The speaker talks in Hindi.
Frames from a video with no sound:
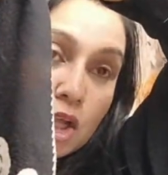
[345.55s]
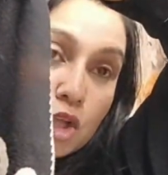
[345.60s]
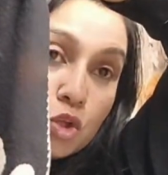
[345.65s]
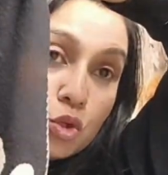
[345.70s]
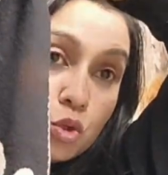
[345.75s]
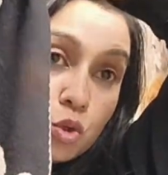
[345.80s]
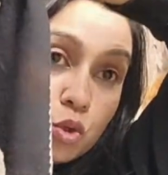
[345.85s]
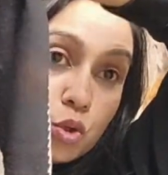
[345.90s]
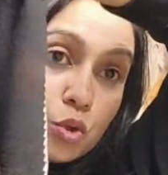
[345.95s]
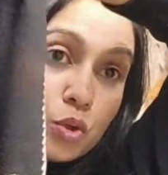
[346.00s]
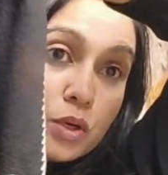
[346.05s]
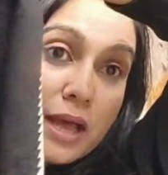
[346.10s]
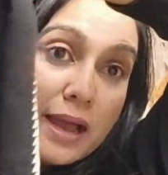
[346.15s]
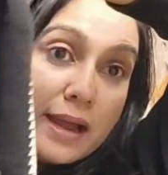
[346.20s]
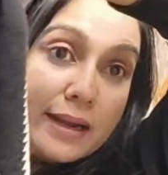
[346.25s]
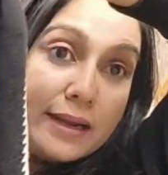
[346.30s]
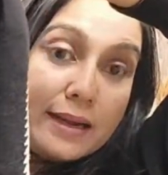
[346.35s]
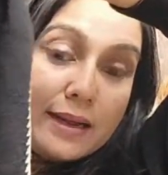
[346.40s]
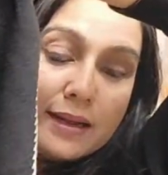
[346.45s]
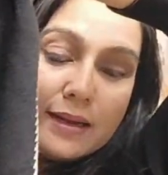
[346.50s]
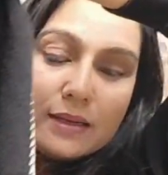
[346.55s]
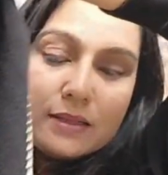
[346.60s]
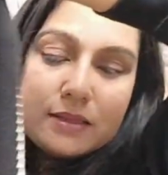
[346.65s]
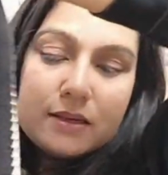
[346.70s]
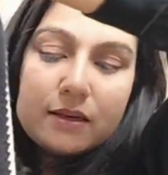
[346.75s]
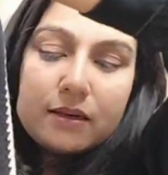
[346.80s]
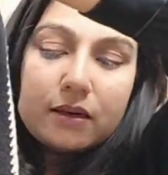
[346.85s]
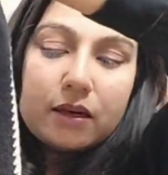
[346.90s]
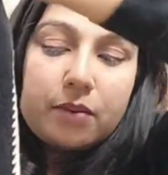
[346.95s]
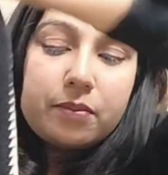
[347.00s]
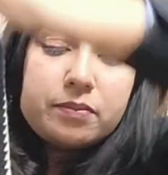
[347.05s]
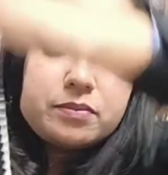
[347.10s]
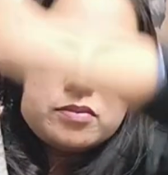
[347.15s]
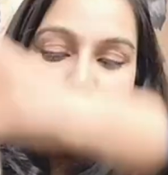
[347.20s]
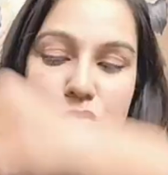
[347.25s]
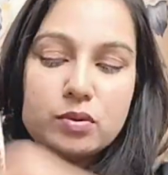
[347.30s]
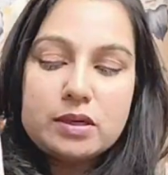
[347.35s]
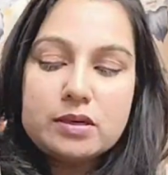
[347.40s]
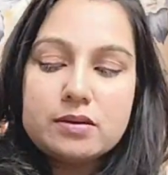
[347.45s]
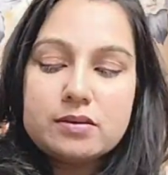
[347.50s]
दो दो ढाई ढाई हज़ार के
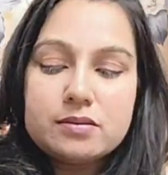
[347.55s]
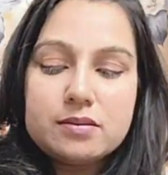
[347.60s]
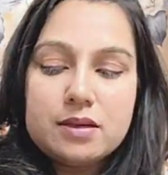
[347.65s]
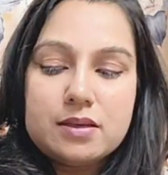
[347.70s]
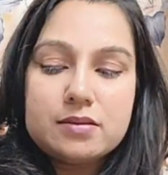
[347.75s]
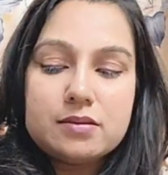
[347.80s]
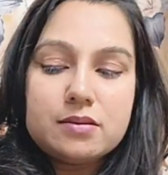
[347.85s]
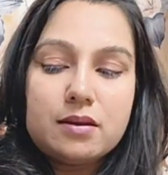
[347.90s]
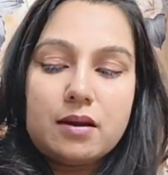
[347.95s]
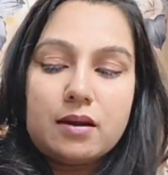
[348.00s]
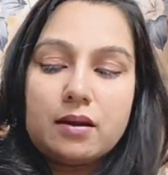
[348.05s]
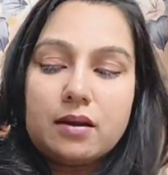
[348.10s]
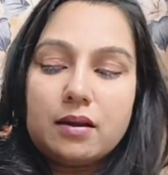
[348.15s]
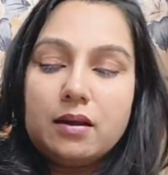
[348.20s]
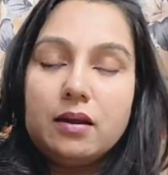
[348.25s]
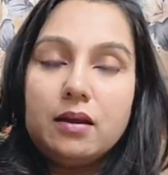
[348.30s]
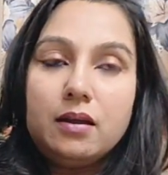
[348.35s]
स्वेटर्स हैं इस तरह के